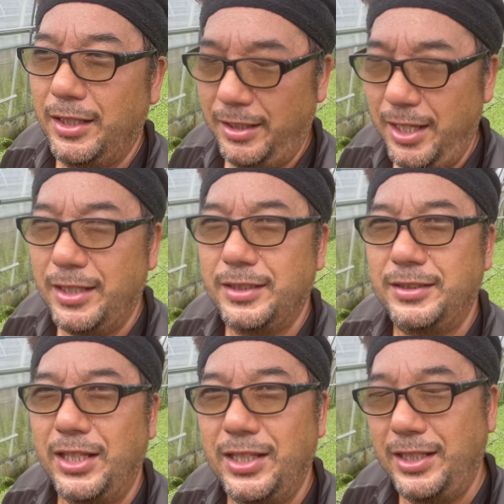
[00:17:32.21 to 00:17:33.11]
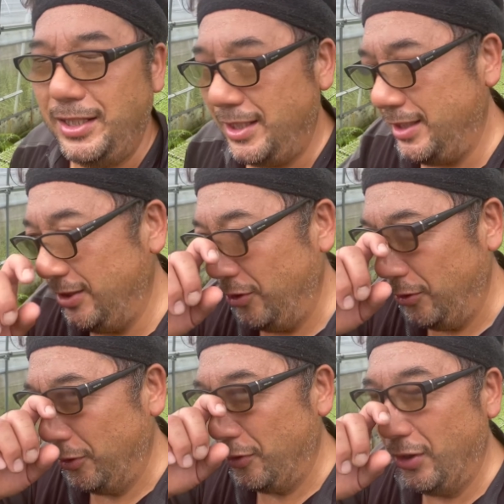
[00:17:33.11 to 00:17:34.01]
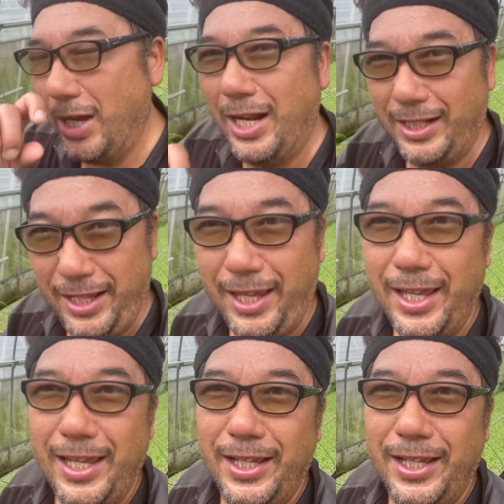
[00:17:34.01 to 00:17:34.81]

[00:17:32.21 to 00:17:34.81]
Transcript: ね、ぜひいろいろこれからね、